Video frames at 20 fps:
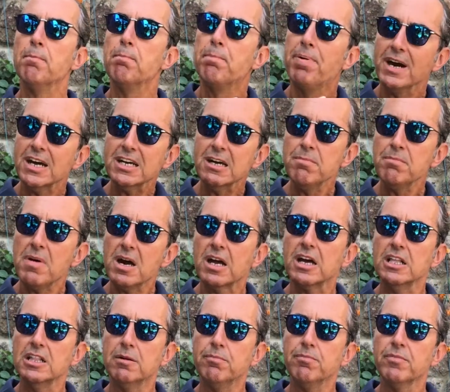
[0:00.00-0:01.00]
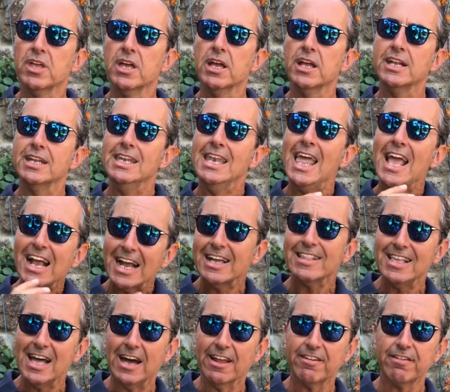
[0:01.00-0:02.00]
Bakın bakalım ne
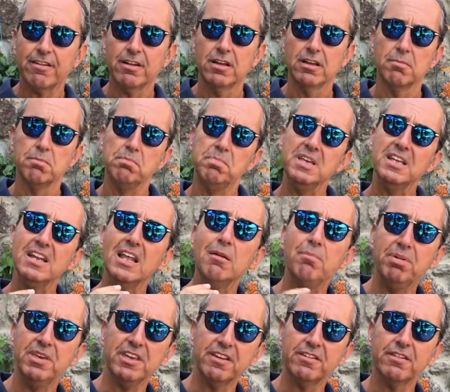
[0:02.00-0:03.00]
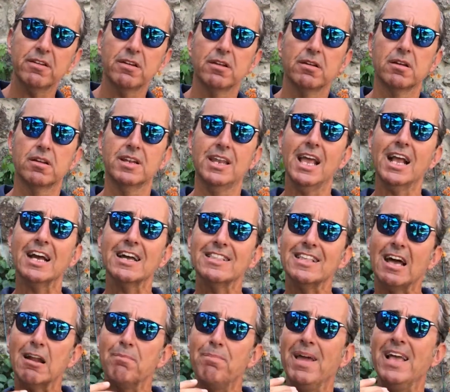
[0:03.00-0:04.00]
kadar birebir, ne
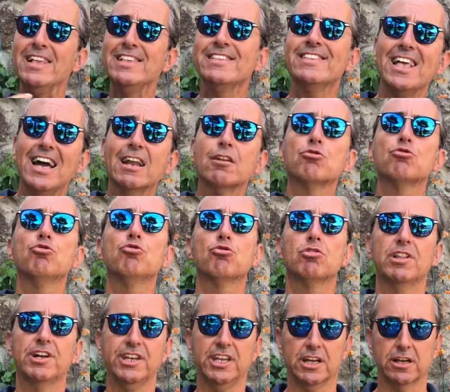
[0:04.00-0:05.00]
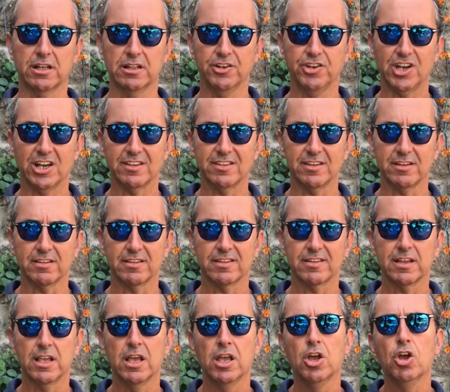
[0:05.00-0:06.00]
kadar benzer duyguları
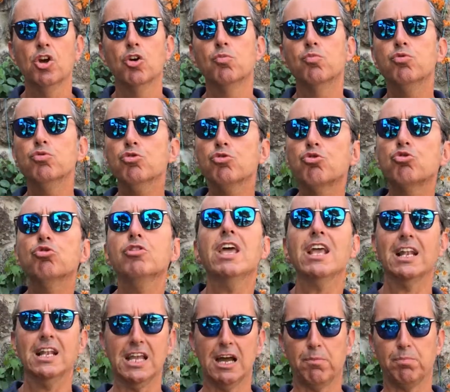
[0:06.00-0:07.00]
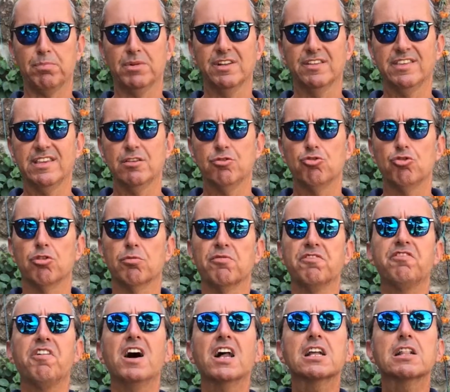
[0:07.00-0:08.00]
yakalayacaksınız. Bunu sürekli yapmanızı istiyorum.
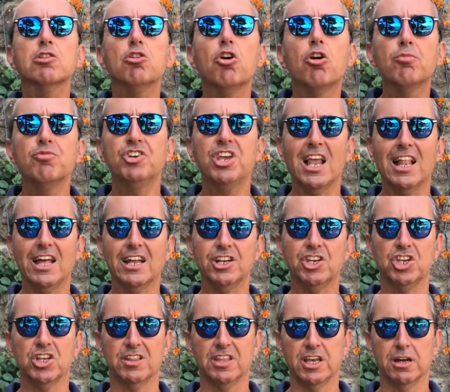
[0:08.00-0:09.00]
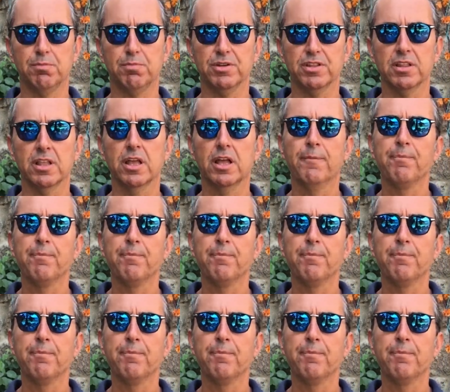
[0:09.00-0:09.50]
Farklı objeler içinde yapın.